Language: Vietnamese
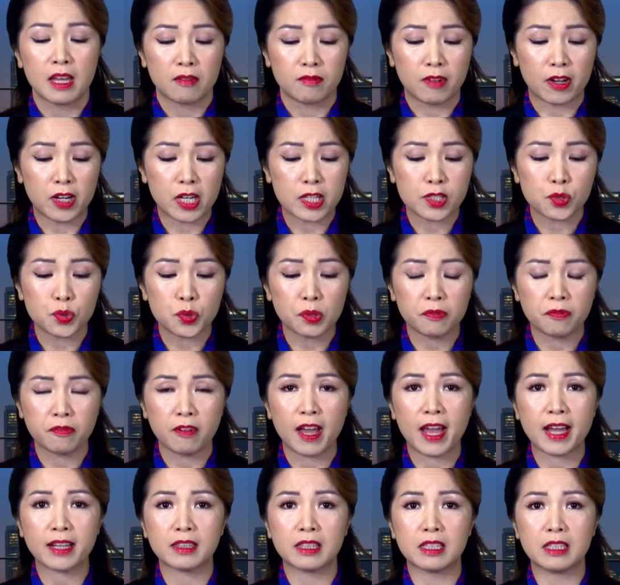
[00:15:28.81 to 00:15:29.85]
Và nó xuất
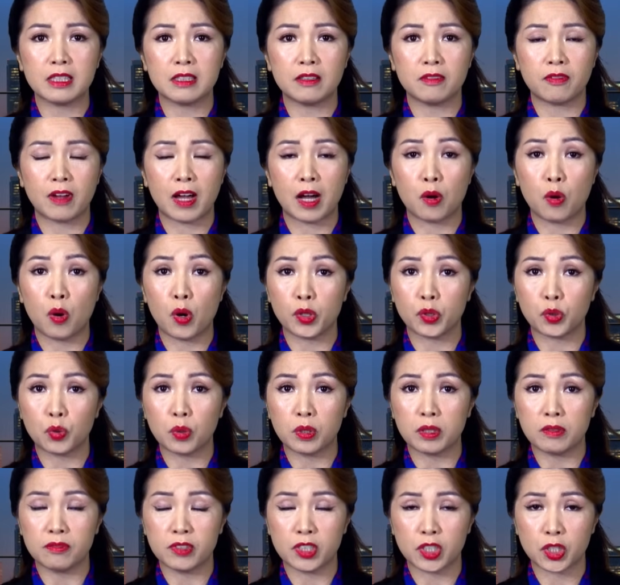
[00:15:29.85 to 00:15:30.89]
phát từ vào hồi
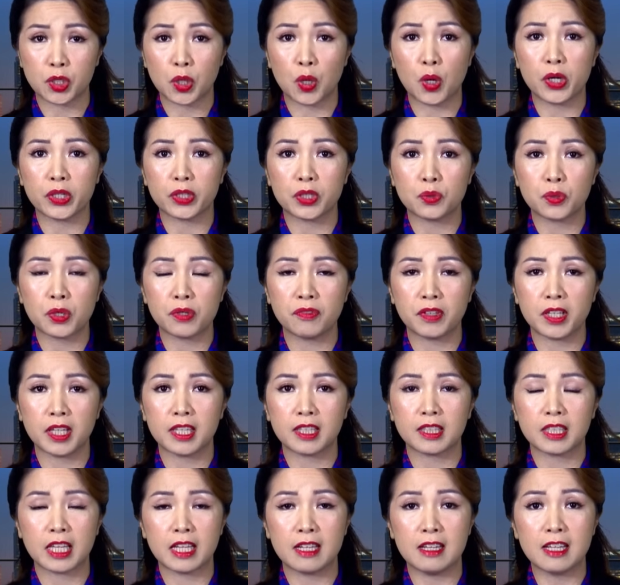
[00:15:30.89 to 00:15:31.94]
tuần vừa rồi thưa quý vị
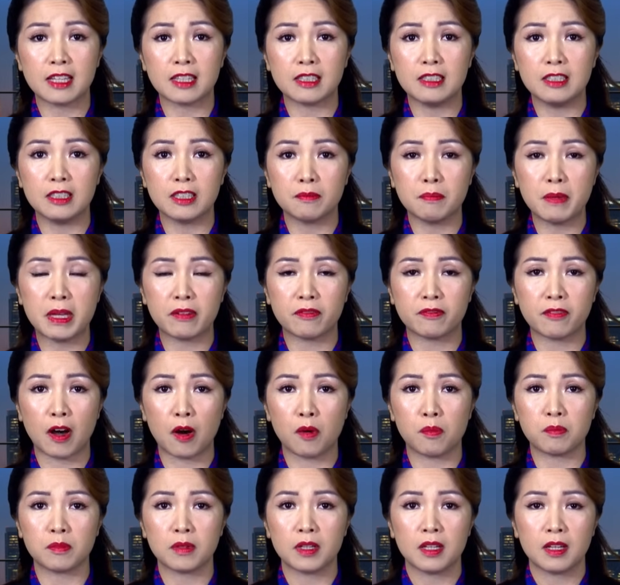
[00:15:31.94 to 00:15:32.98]
thì lực lượng biên
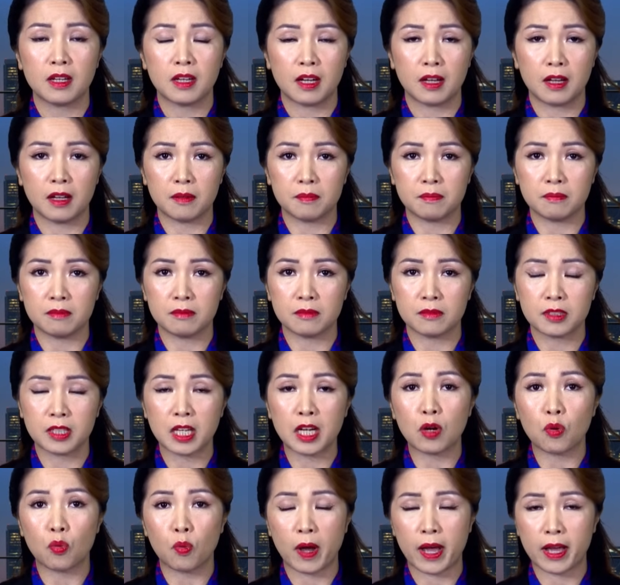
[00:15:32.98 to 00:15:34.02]
phòng, um,
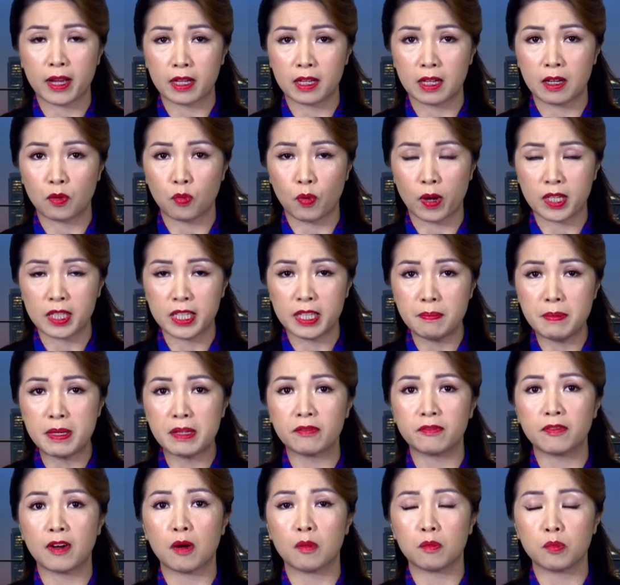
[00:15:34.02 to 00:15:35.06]
cơ quan ờ, quản lý biên
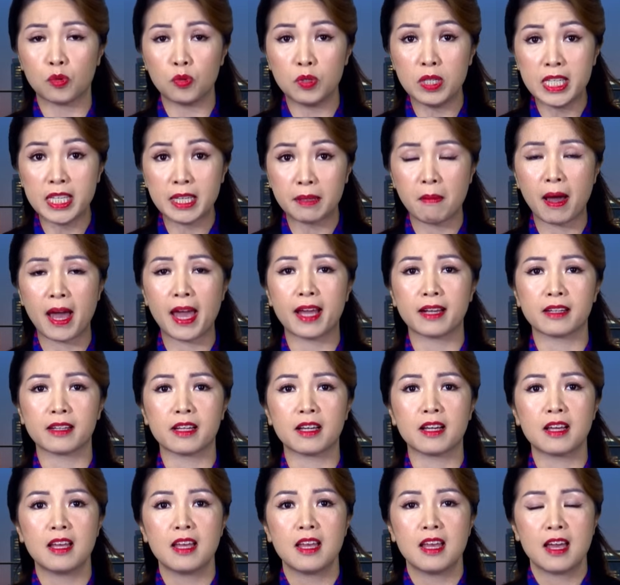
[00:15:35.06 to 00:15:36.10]
phòng của liên bang
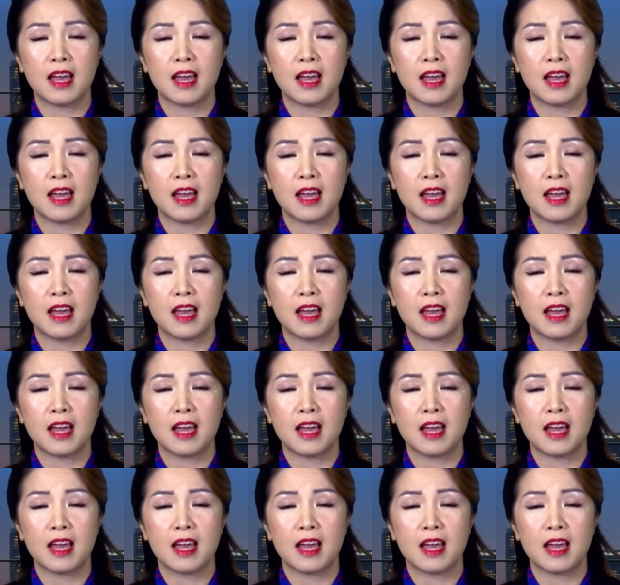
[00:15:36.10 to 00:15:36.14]
đó,